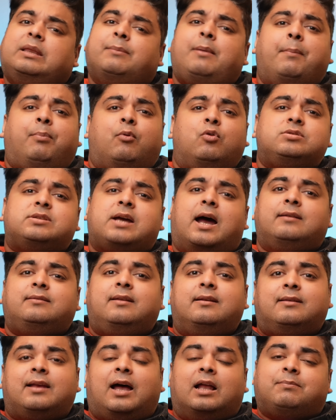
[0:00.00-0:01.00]
तब आपको
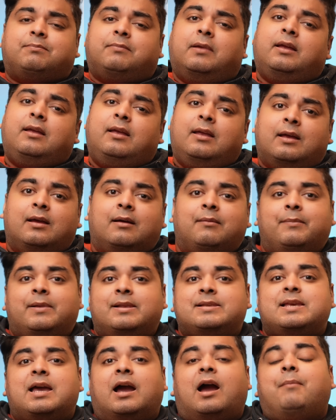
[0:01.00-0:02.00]
चार्जर साथ में
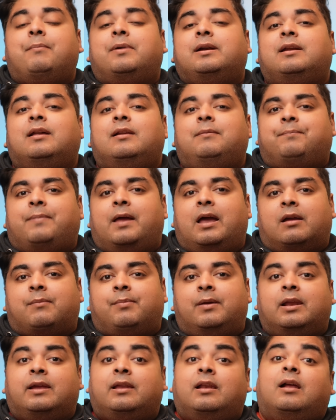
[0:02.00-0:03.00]
मिल जाएगा बंडल पैक
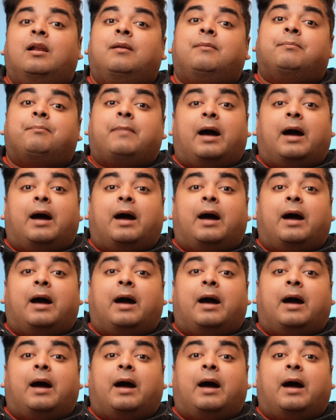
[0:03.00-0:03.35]
में लेकिन अगर